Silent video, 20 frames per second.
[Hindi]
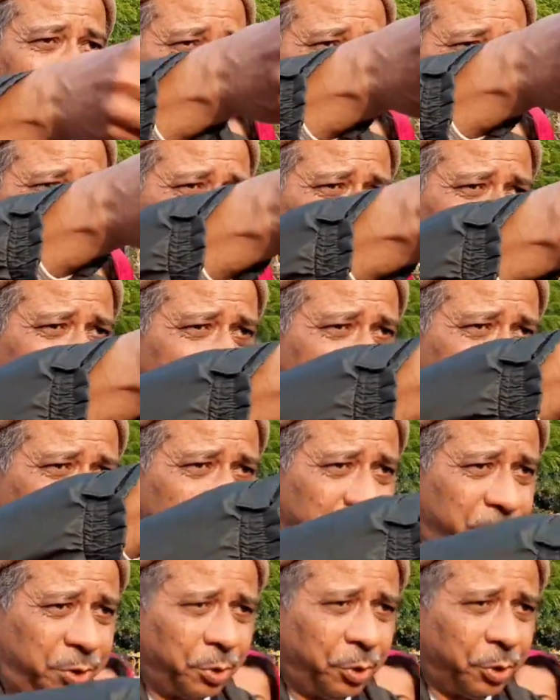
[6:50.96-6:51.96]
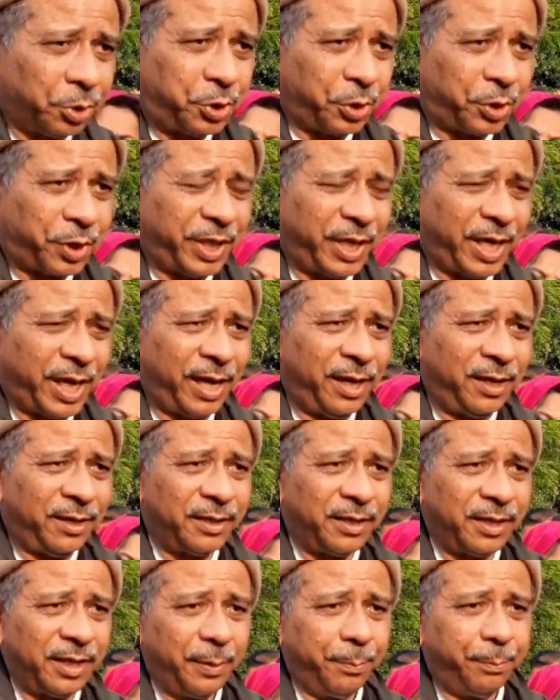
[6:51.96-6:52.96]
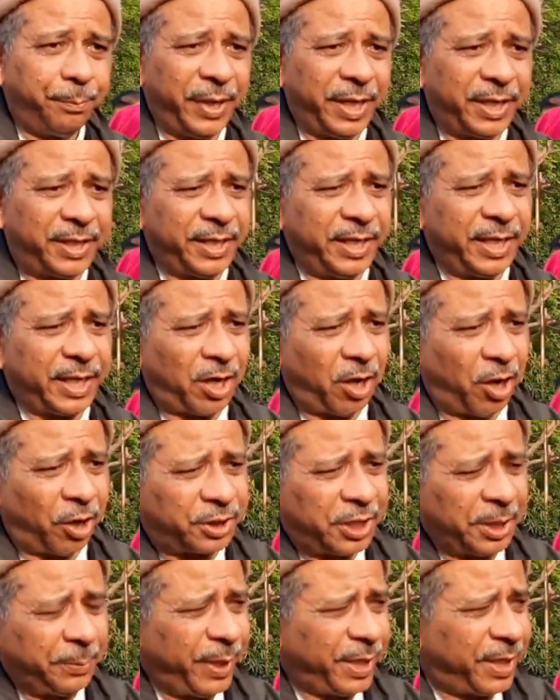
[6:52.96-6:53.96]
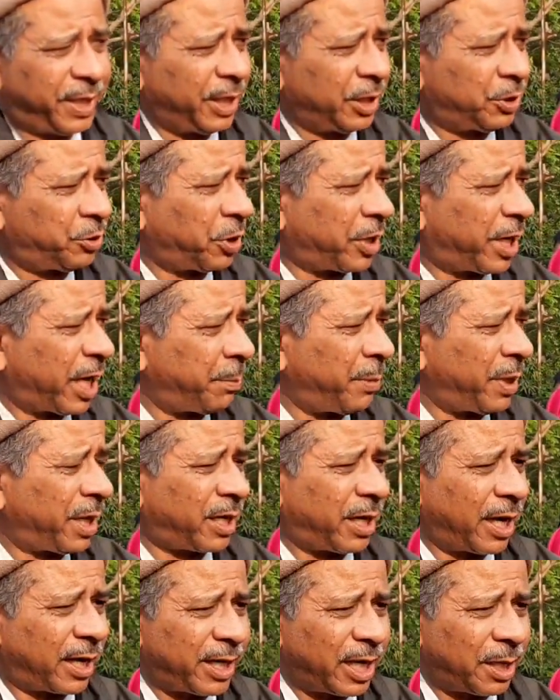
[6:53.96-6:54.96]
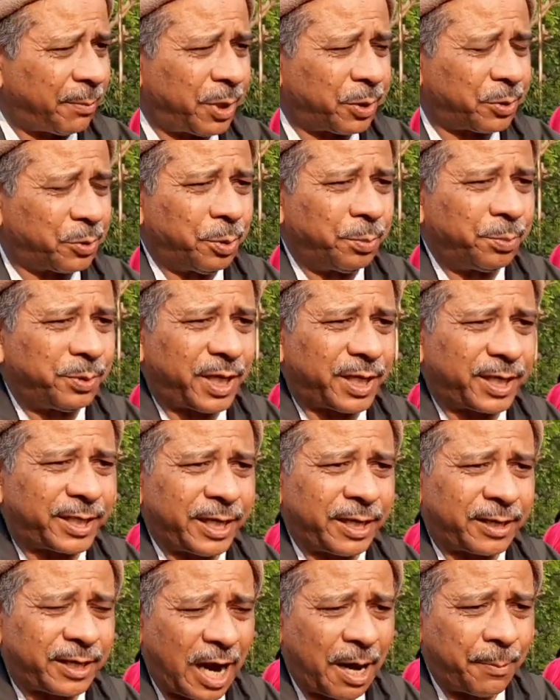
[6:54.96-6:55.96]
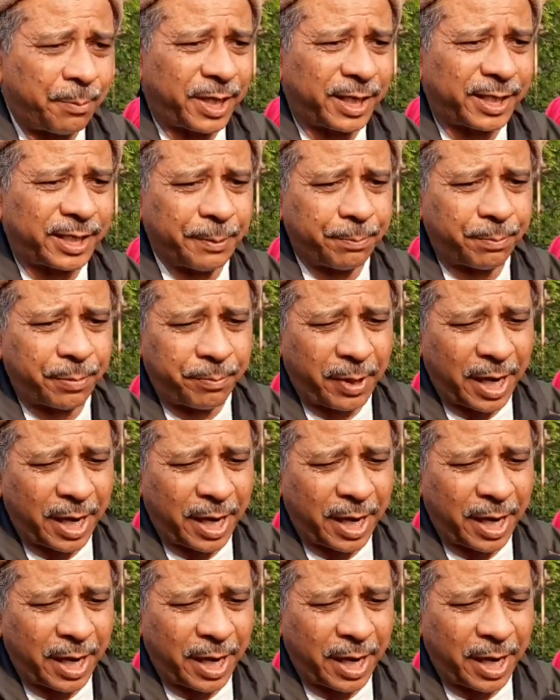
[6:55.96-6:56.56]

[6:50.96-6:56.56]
पिता की मृत्यु हो चुकी है बेटी इकलौती बेटी है जो घर में घर घर में घूम करके काम करके